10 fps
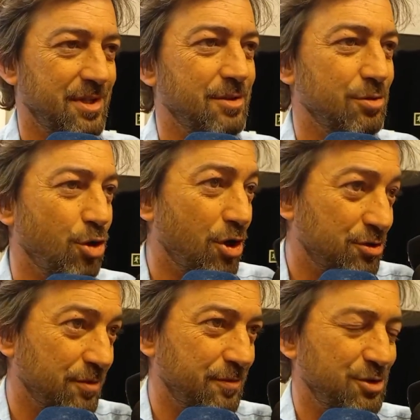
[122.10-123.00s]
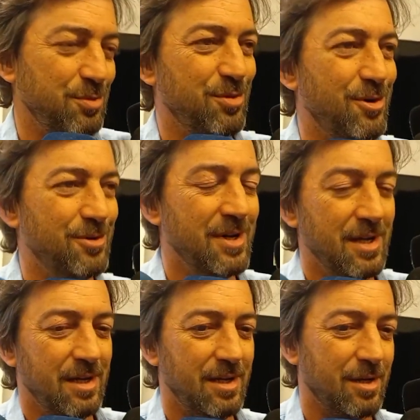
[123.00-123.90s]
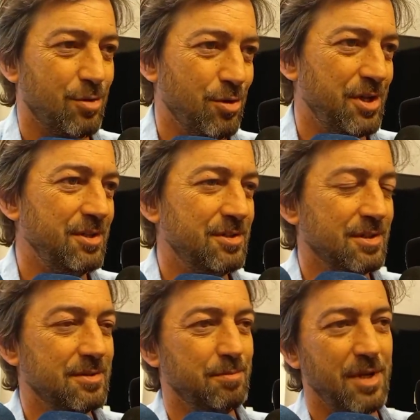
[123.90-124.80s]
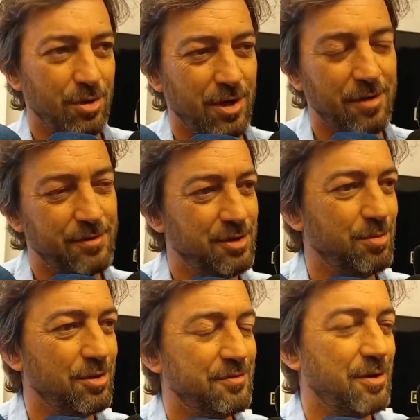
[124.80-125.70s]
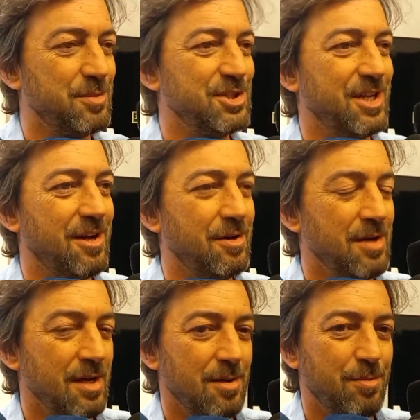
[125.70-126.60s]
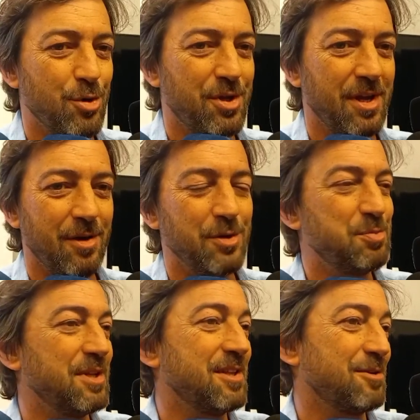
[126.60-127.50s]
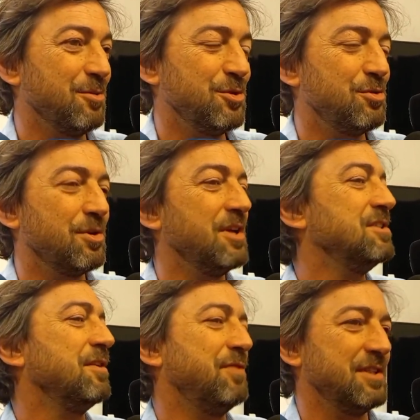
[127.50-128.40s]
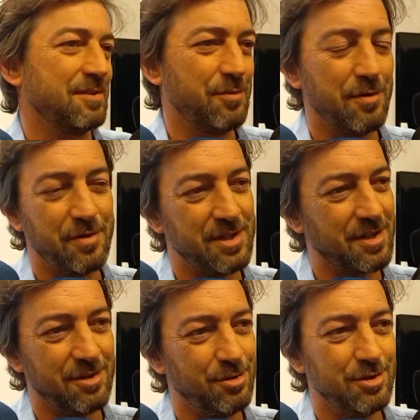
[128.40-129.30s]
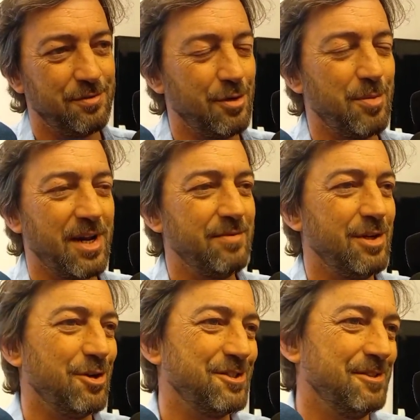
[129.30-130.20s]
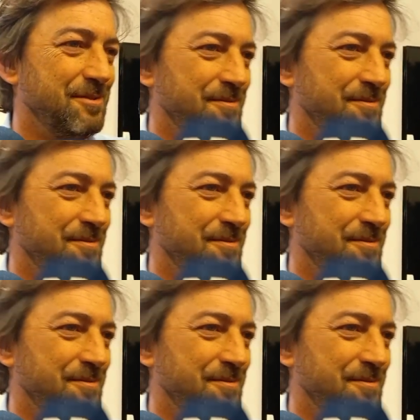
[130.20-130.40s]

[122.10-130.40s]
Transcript: né? do nosso futebol eh, Corinthians, melhorar o futebol de forma geral, porque é um espetáculo muito grande e a festa que foi feita aqui hoje foi maravilhosa.